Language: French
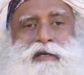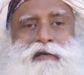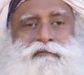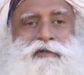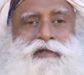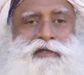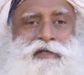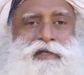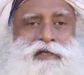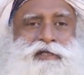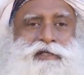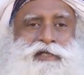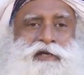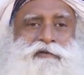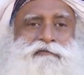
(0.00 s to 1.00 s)
beaucoup de
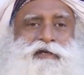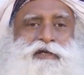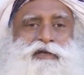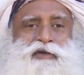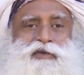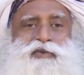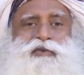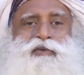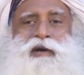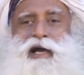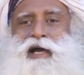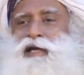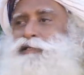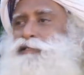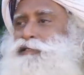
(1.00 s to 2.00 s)
choses qui étaient
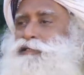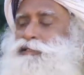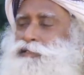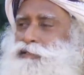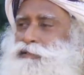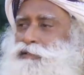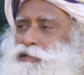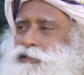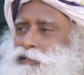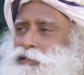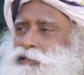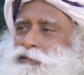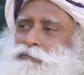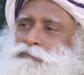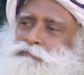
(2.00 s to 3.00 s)
des instruments de
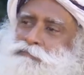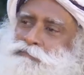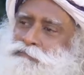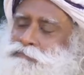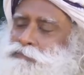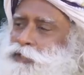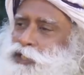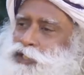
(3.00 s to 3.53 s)
réussite